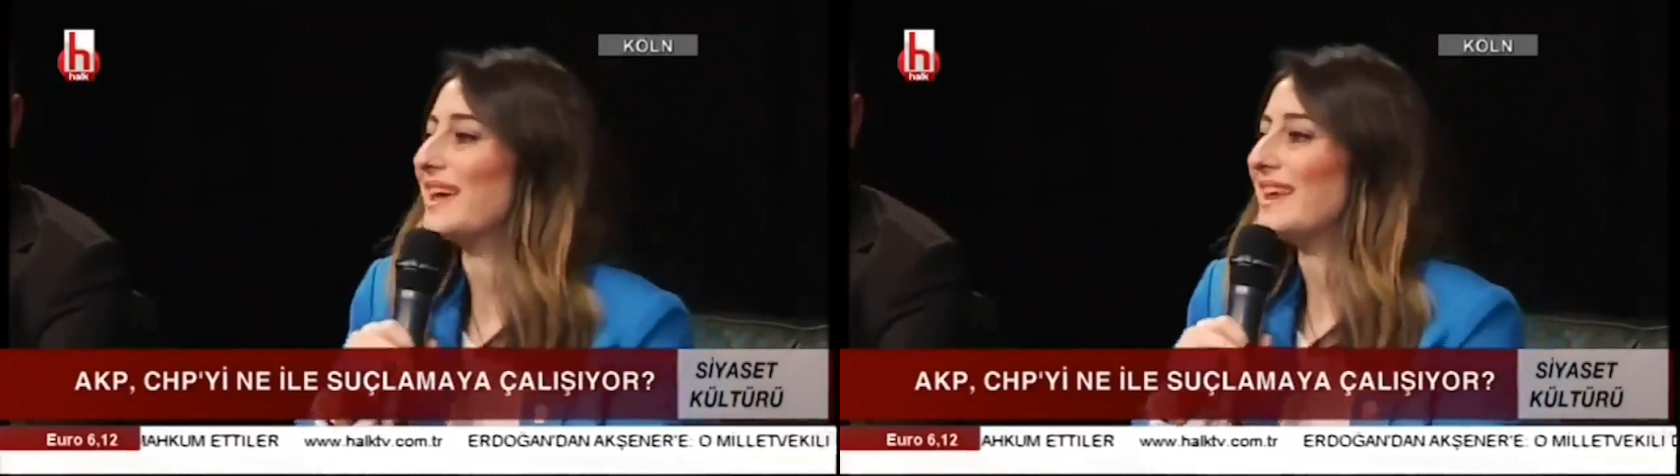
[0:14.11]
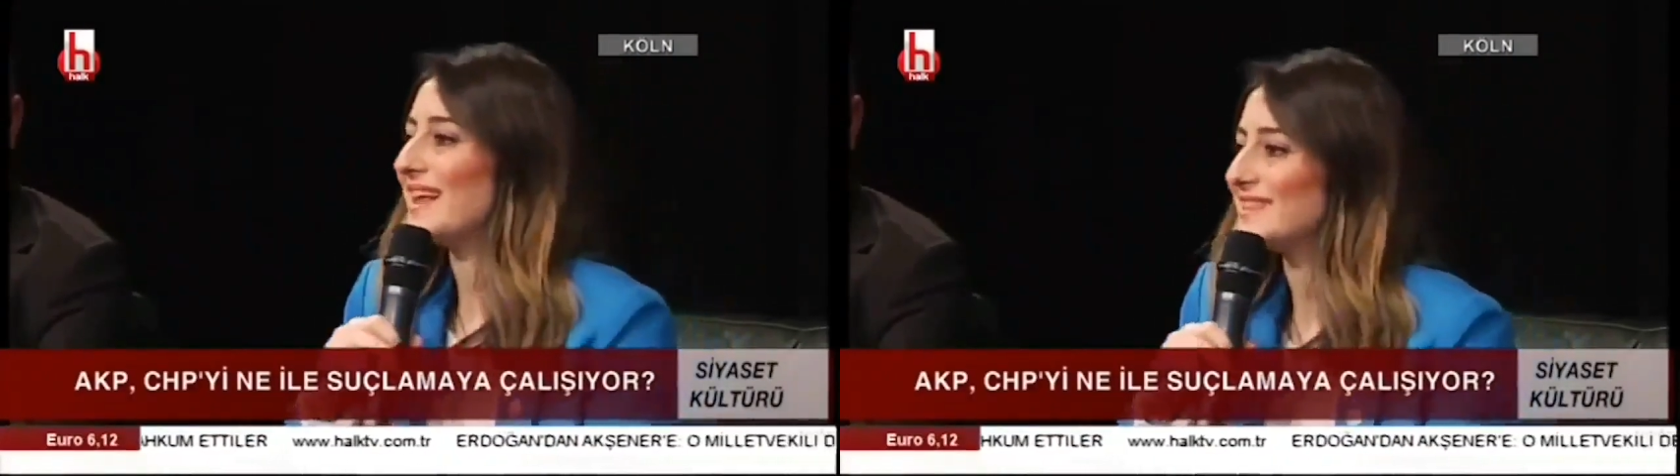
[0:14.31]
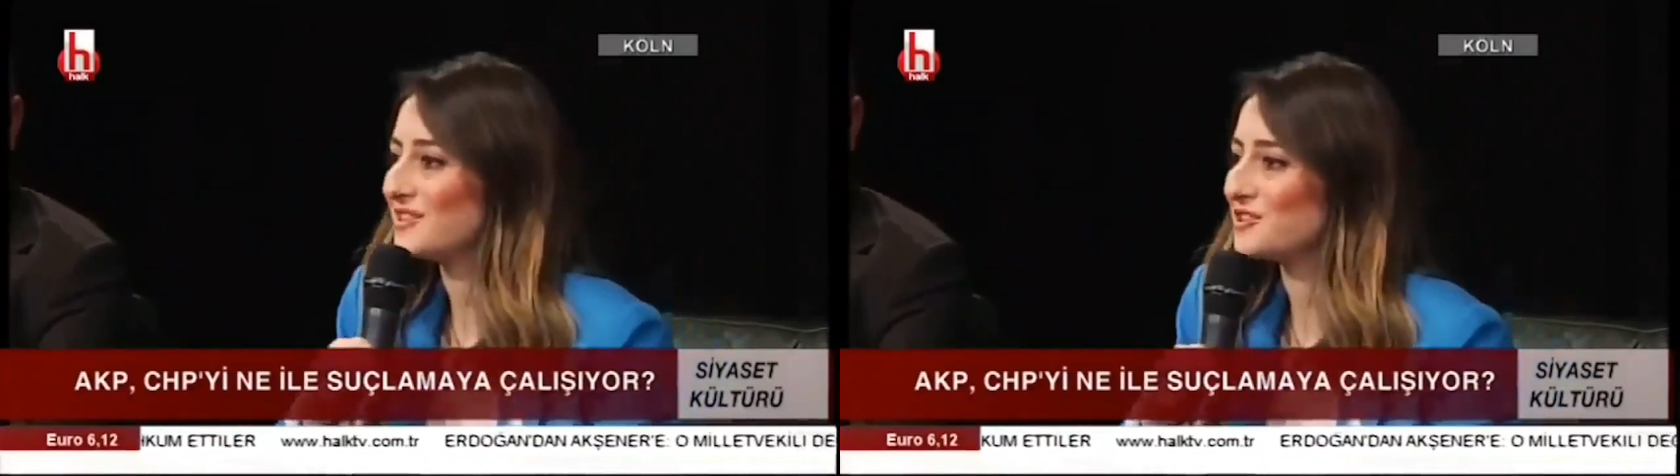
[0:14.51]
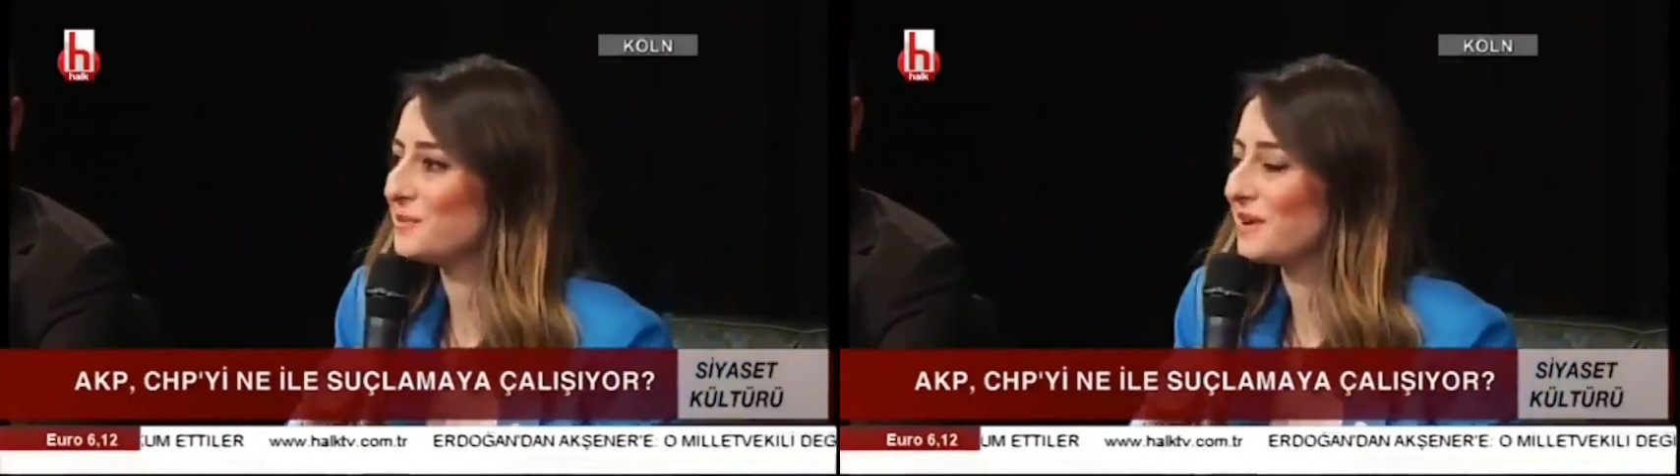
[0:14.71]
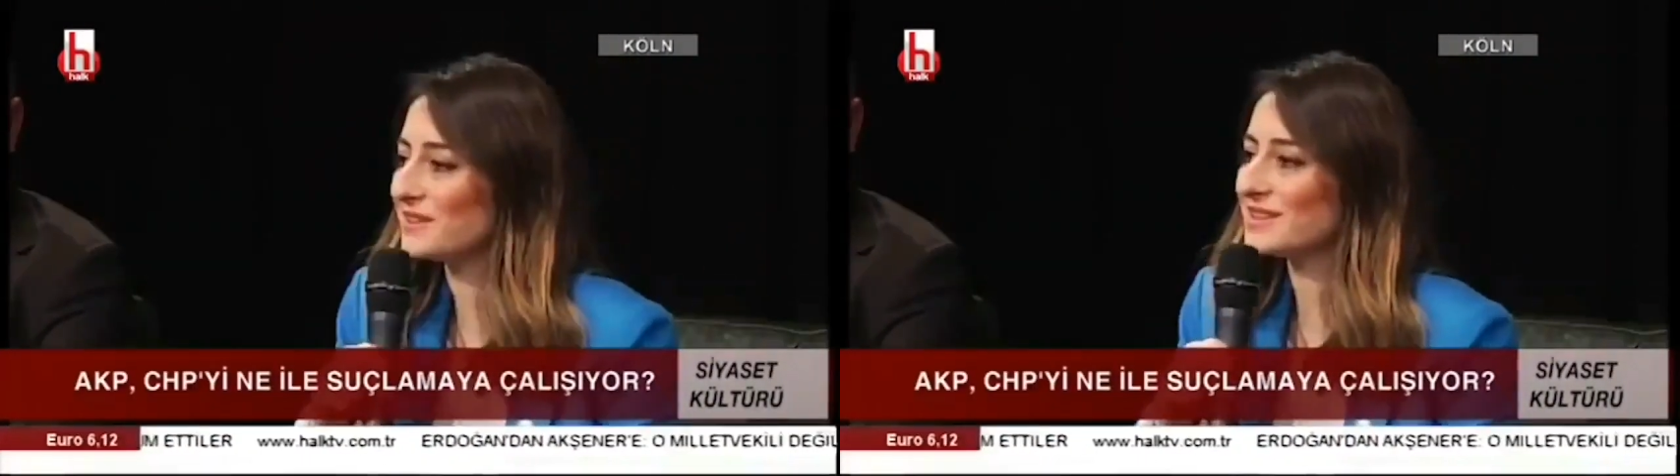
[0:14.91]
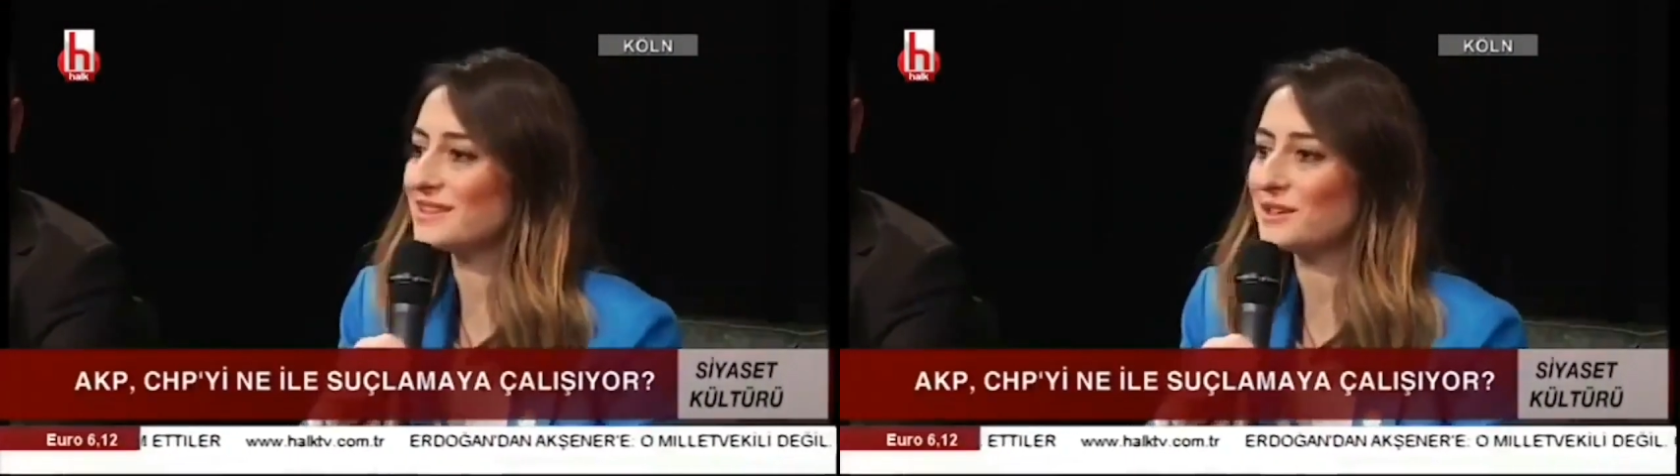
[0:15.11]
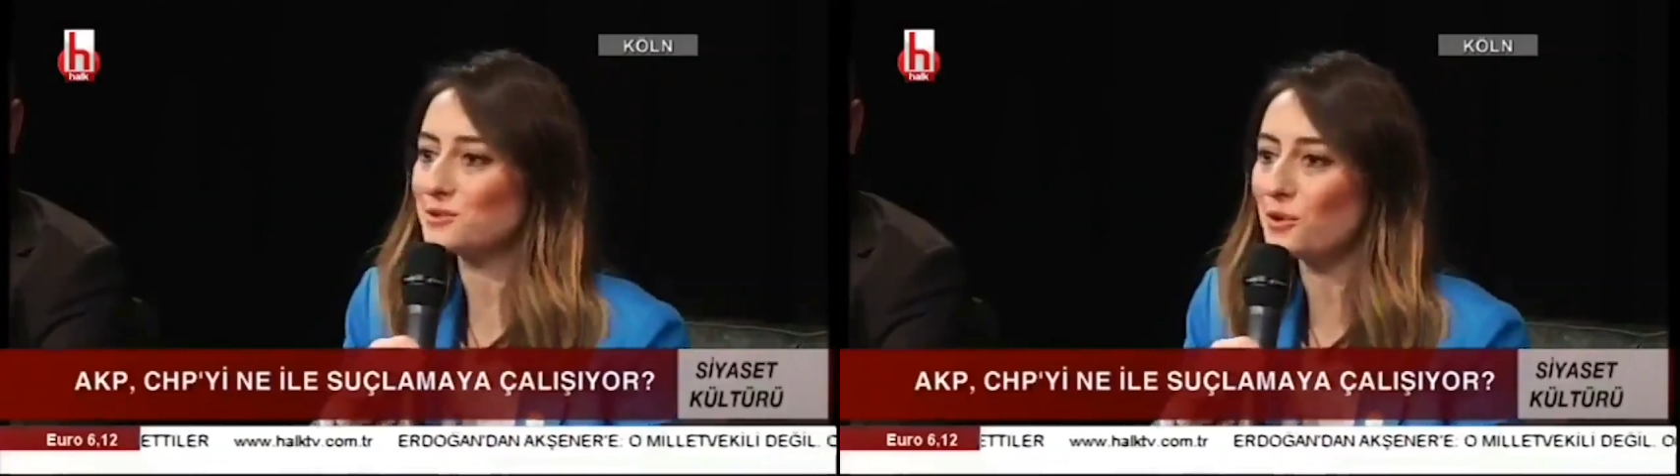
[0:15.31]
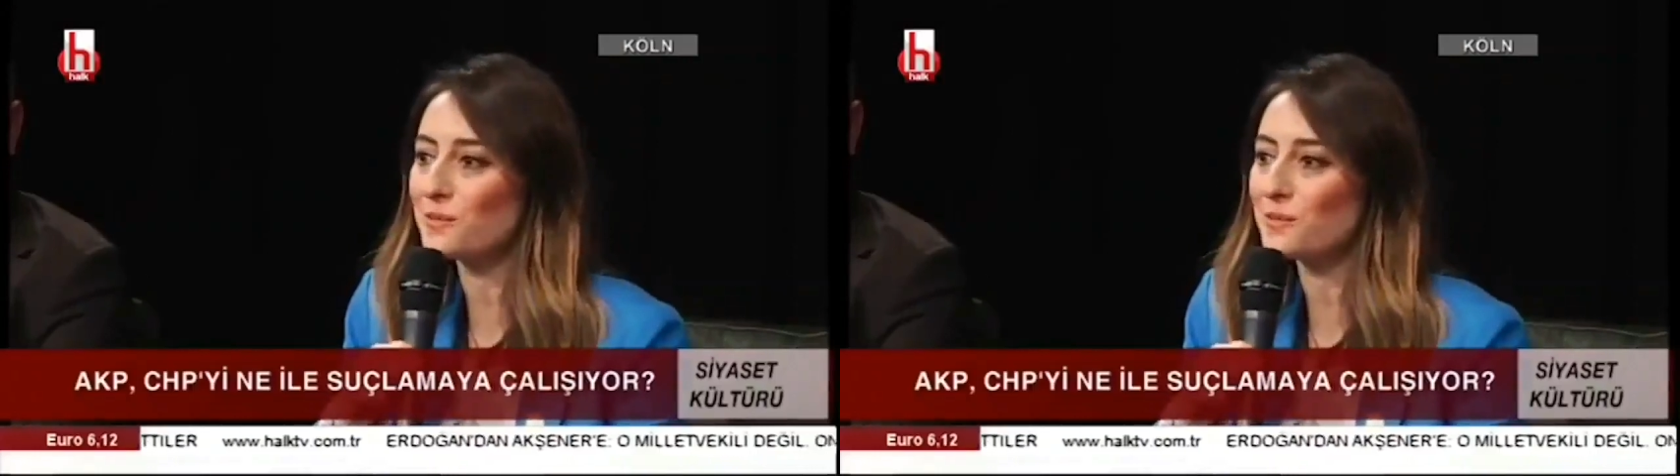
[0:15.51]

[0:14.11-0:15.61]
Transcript: yok genel seçim havasına